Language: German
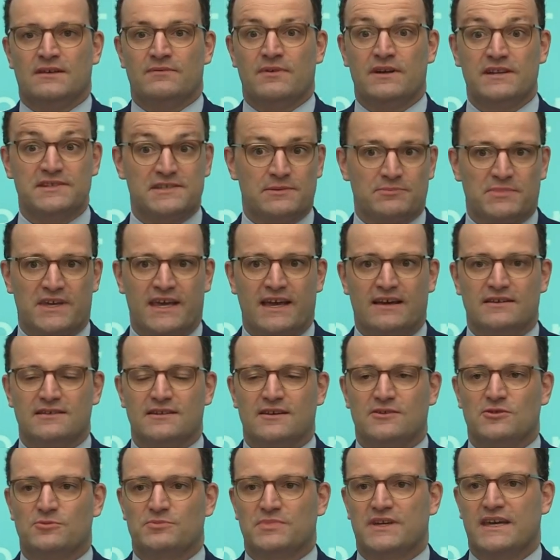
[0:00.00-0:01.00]
weil es im Kern
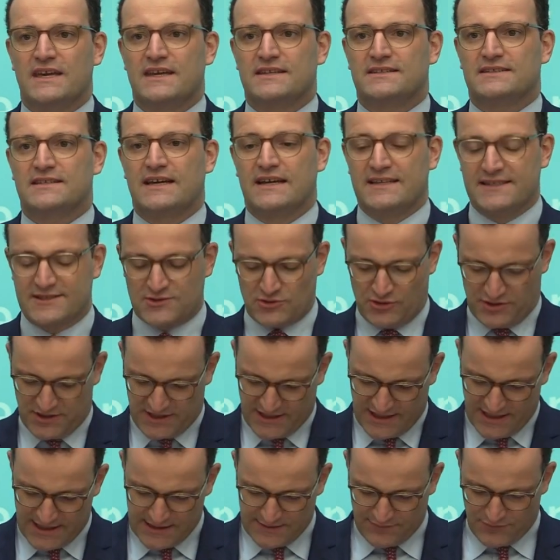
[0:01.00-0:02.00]
darum geht, ganz
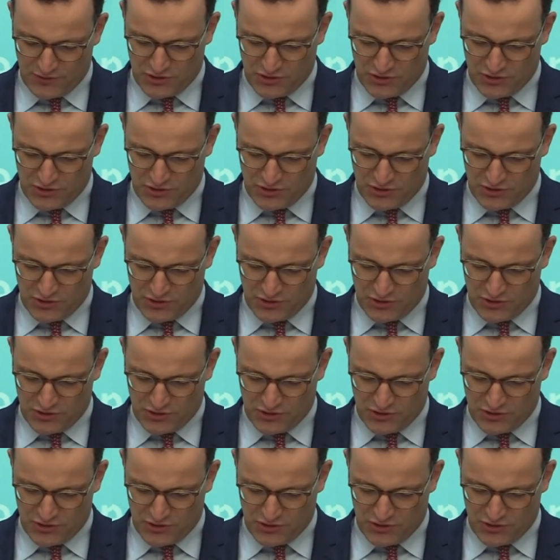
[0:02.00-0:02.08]
konkret